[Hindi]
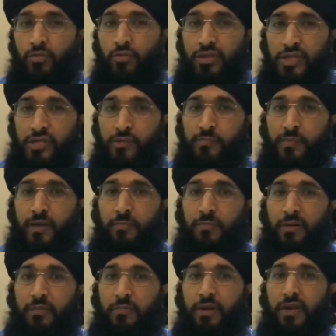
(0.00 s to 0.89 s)
तो इस पर
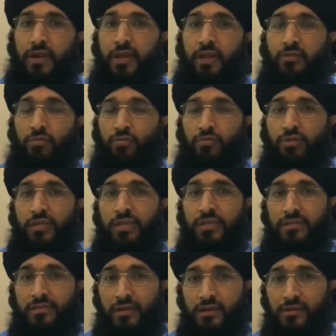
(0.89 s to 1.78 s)
फिर मैंने थोड़ी
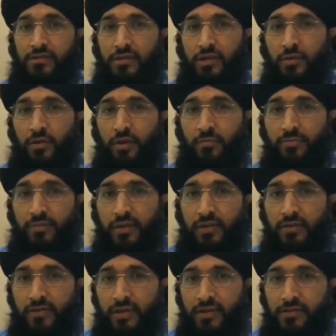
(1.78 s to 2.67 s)
रिसर्च की और अपने
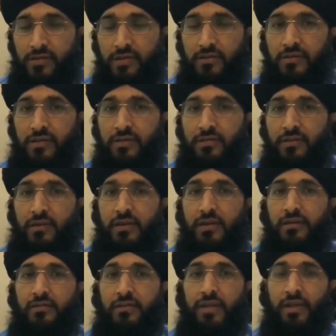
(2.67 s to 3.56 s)
रिसर्चर्स के
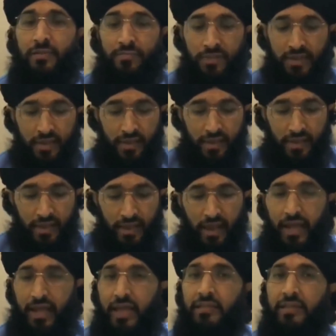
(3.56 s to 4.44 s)
ज़रिए से कि
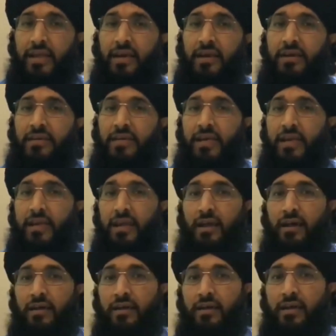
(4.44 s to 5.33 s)
आया देखा जाए कि
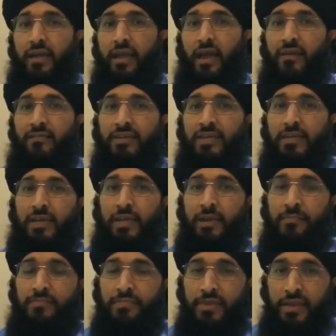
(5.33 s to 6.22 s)
आखिर क्या वजह
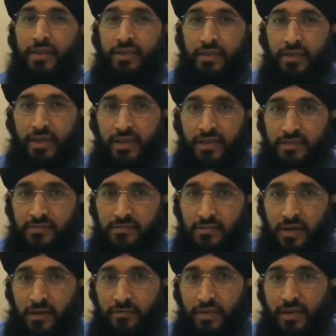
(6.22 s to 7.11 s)
है कि इस
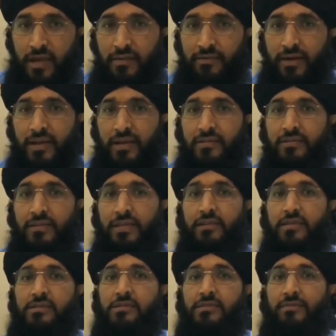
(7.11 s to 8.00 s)
ड्रामे के हवाले से
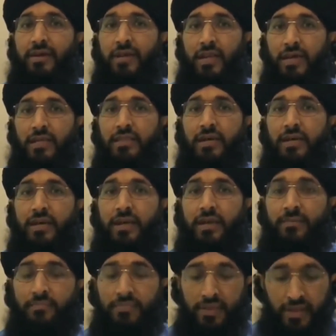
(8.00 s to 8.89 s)
इतने सवाल आ
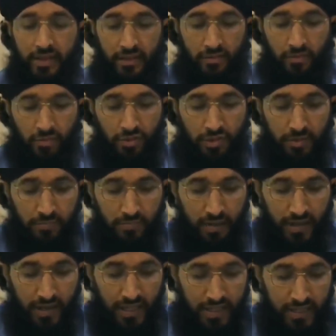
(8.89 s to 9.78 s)
रहे हैं तो जब
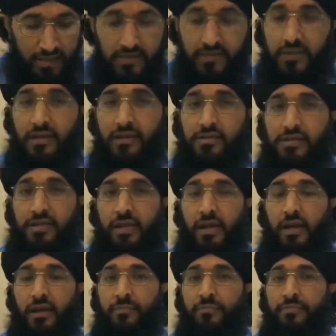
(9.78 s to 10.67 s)
मैंने रिसर्च
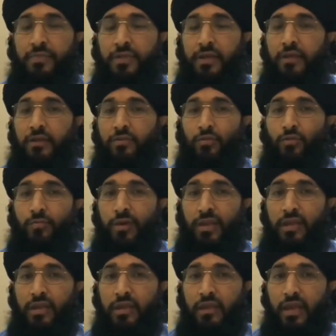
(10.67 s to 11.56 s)
किया तो
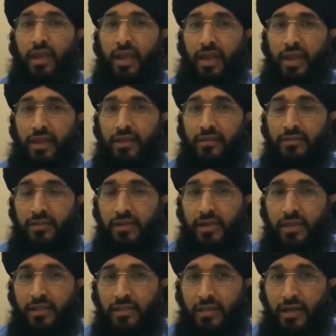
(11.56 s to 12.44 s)
मेरी हैरत
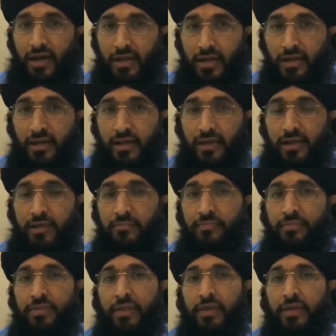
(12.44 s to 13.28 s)
की इंतहा न रही